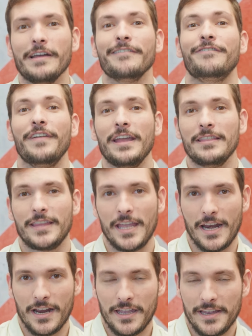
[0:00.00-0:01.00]

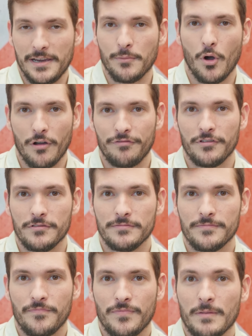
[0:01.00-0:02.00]
vender aquele imóvel
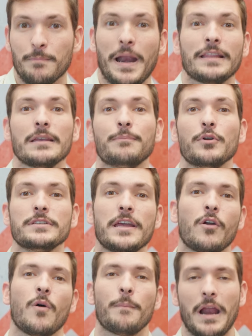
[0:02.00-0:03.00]
para depois
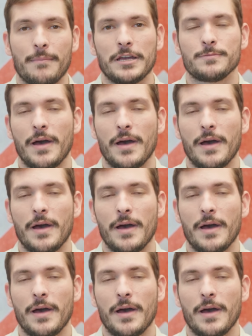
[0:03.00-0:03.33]
recomprar mais